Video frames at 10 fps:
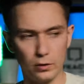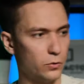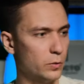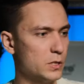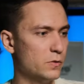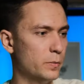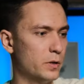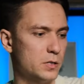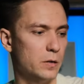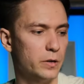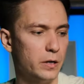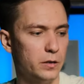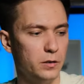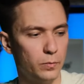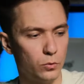который мы с вами
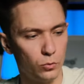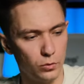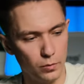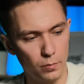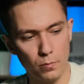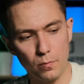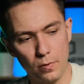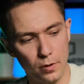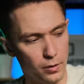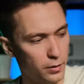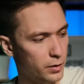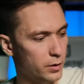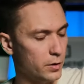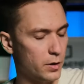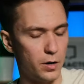разобрали, Neptune.
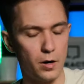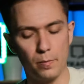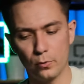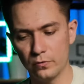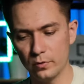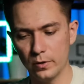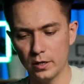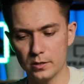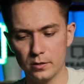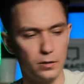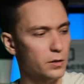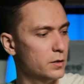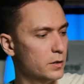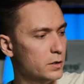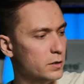Profibase
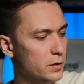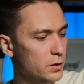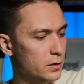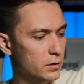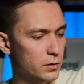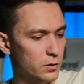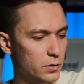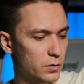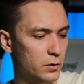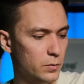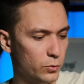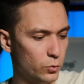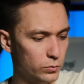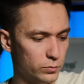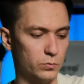э, и
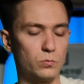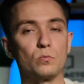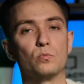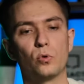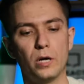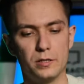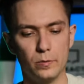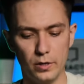Нептун Bugatti